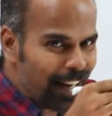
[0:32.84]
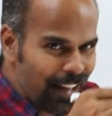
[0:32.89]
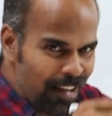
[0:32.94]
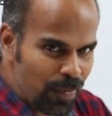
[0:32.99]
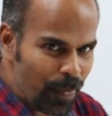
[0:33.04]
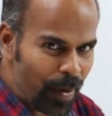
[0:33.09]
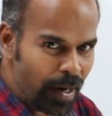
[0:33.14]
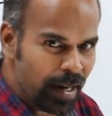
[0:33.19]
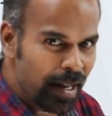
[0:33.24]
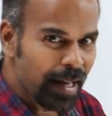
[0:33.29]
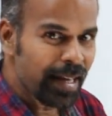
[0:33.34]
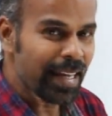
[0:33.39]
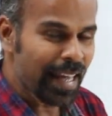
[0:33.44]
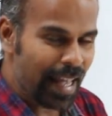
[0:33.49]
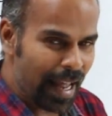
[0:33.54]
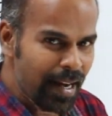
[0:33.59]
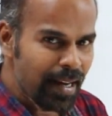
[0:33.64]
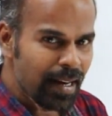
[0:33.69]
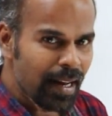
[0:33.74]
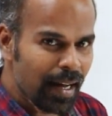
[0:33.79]
டிரைவ் பண்ணல
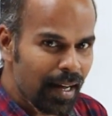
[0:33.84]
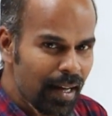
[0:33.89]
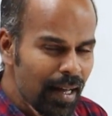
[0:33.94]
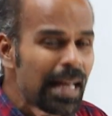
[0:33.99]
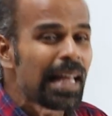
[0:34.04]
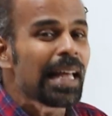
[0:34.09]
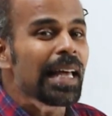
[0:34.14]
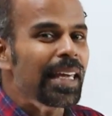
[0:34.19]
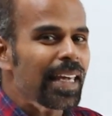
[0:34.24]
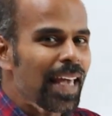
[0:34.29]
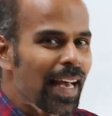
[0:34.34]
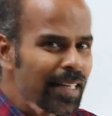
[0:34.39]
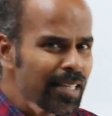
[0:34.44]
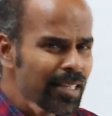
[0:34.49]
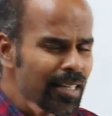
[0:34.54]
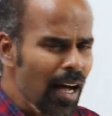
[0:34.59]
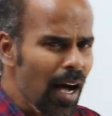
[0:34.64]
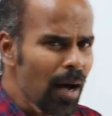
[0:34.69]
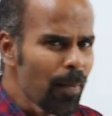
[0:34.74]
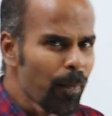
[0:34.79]
ஏன்னா
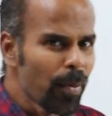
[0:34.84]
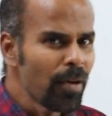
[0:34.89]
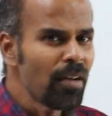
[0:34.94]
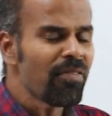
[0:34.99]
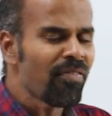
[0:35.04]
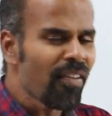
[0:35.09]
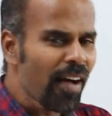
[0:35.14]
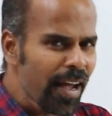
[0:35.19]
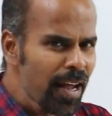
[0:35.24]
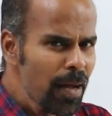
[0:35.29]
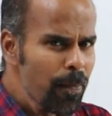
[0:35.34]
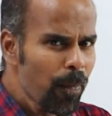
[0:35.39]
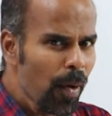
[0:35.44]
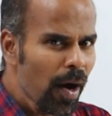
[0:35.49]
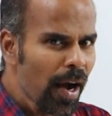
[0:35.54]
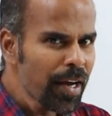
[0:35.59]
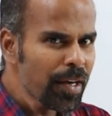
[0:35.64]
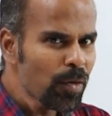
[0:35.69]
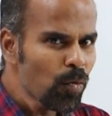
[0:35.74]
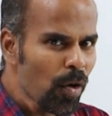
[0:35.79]
எக்ஸாம்பிள் ஃபைவ்
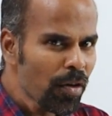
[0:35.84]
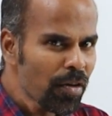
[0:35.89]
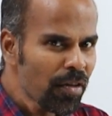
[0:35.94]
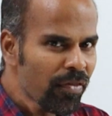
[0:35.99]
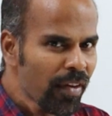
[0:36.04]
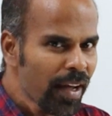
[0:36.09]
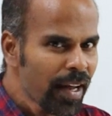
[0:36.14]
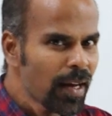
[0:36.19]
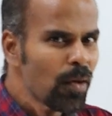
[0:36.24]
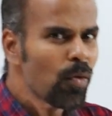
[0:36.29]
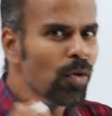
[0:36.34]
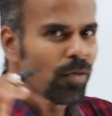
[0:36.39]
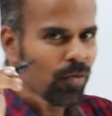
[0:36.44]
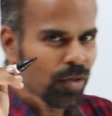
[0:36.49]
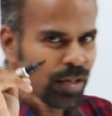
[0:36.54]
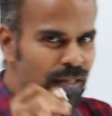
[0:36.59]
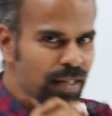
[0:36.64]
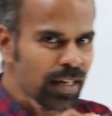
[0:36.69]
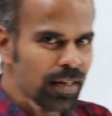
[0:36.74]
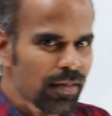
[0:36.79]
பாயிண்ட் ஒன் ஃபைவ்ல ஒரு
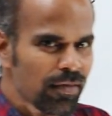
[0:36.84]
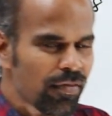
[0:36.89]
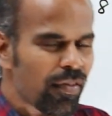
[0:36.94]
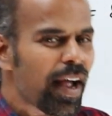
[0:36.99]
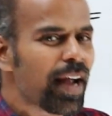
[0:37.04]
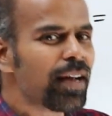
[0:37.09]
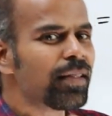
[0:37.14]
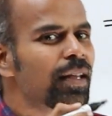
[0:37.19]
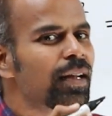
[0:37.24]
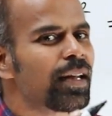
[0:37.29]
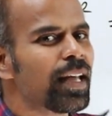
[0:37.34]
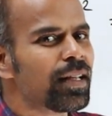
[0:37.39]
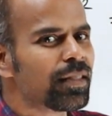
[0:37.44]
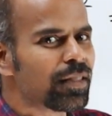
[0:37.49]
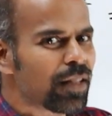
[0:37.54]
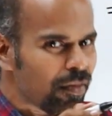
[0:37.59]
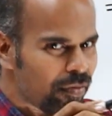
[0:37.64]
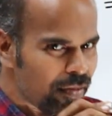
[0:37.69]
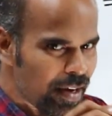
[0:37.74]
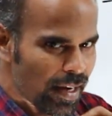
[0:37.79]
கொஸ்டின் ஃபைண்ட் த
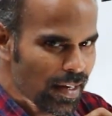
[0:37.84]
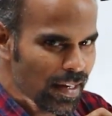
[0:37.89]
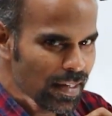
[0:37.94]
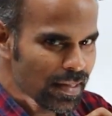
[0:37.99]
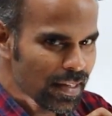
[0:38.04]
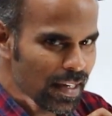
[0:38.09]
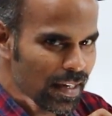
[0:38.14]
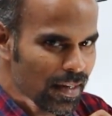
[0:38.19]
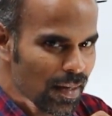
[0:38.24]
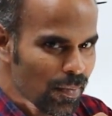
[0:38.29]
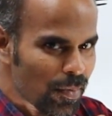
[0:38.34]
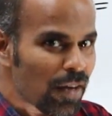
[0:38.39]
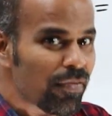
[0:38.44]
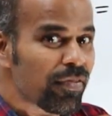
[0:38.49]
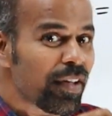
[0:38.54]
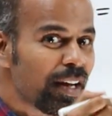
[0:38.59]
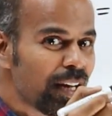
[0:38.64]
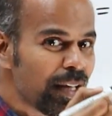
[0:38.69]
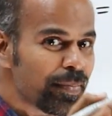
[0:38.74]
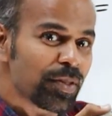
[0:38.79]
லெங்க் ஆஃப் லேட்டர் செக்டம் ஆஃப்
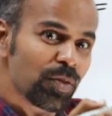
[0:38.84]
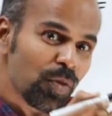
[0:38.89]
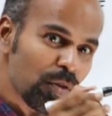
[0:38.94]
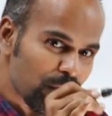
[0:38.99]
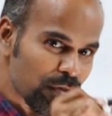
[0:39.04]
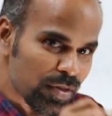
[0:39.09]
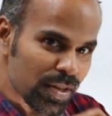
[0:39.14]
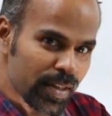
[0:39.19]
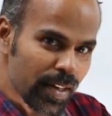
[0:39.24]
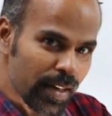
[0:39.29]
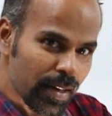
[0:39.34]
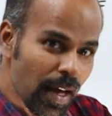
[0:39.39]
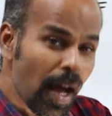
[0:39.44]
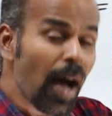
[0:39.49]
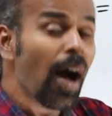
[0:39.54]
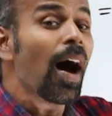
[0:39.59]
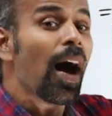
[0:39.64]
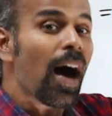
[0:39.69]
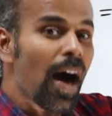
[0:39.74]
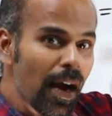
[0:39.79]
எலிப்ஸ்னு ஒரு கொஸ்டின்
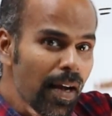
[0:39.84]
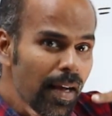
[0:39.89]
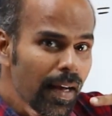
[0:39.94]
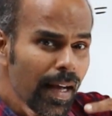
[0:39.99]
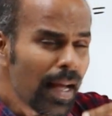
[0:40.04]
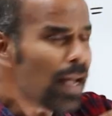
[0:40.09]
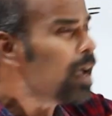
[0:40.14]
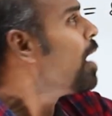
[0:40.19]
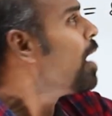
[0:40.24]
அங்கே